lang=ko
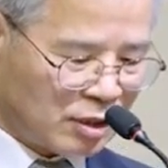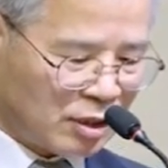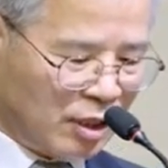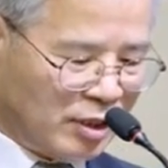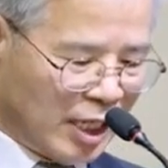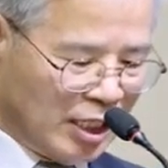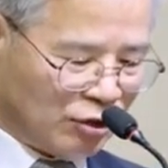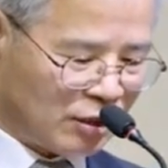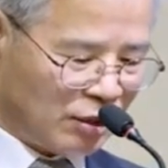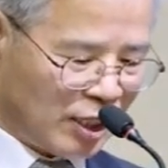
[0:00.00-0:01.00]
그런데
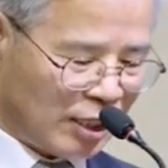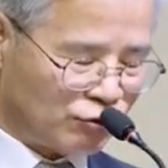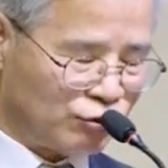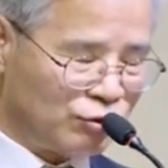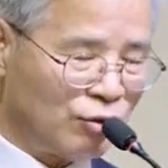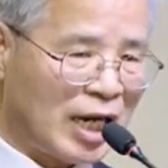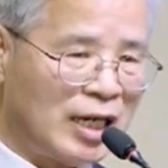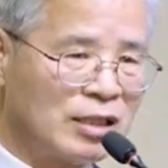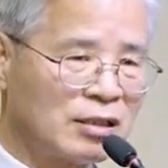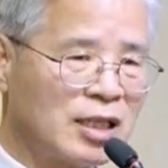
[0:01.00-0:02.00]
이 혀가 둘로
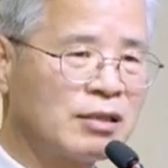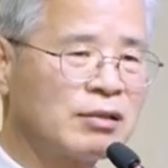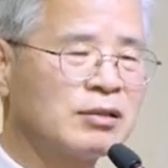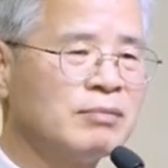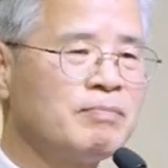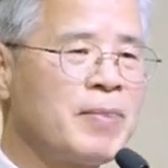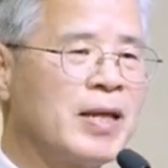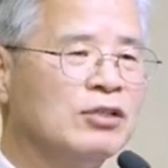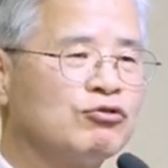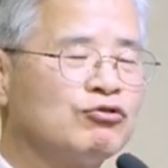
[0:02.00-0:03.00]
갈라졌다는 것은
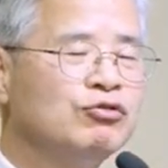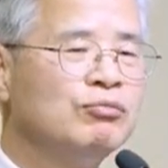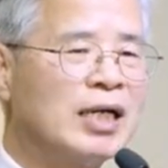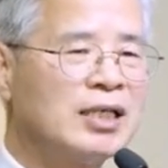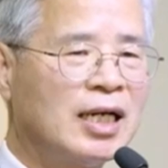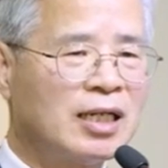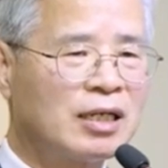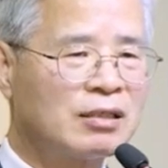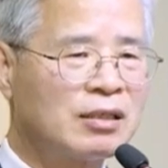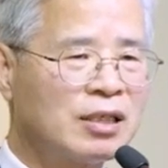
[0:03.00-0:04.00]
두 말을
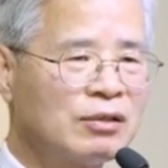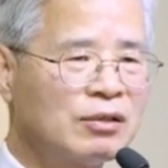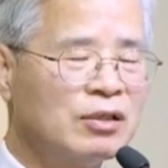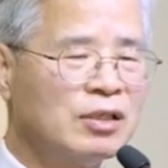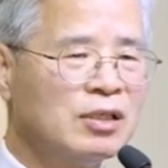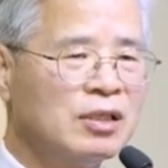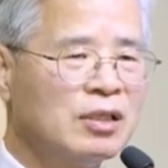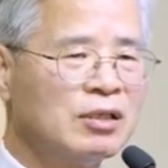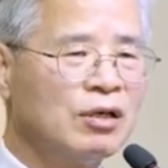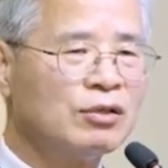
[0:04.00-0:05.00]
한다는 거예요.
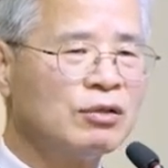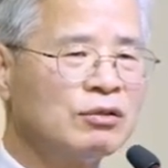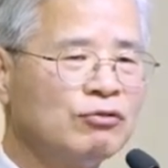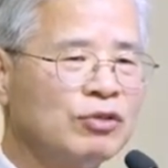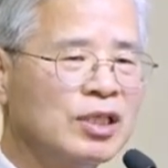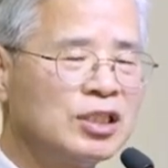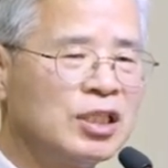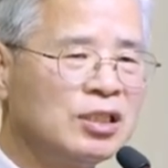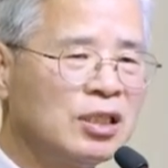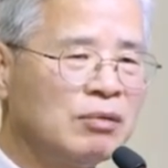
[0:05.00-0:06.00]
어떤 경우에는
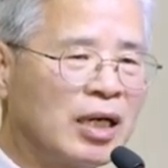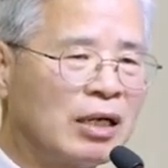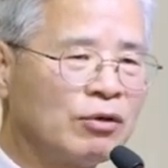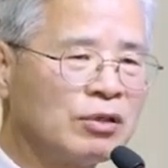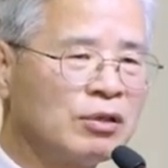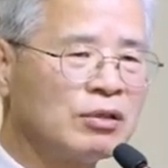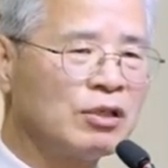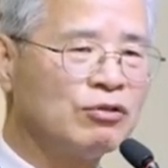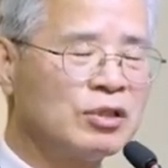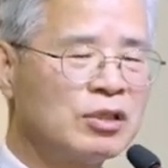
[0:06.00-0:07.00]
진실을 말하고 어떤
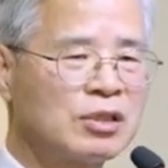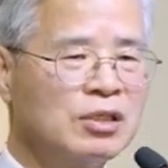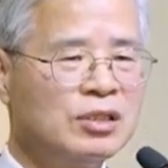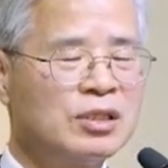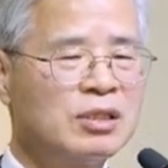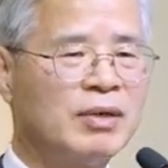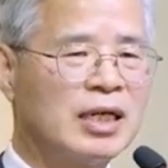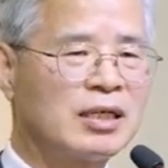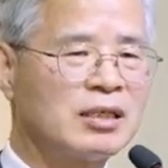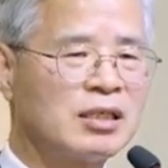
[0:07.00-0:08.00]
경우는 거짓을
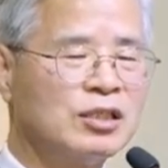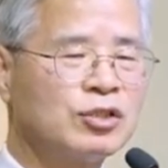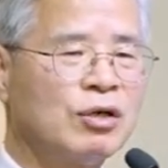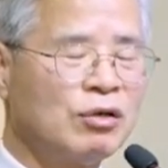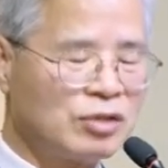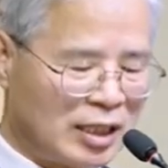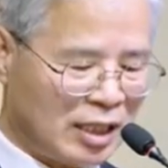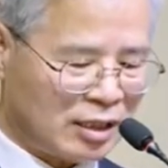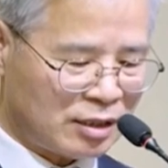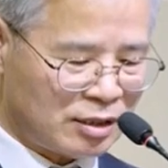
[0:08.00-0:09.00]
말하는 거예요. 그 섞어서
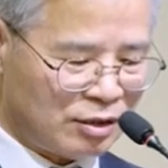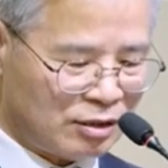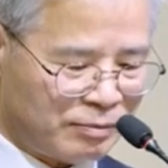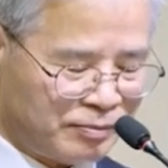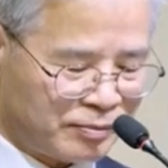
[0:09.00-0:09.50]
한다는 것이죠.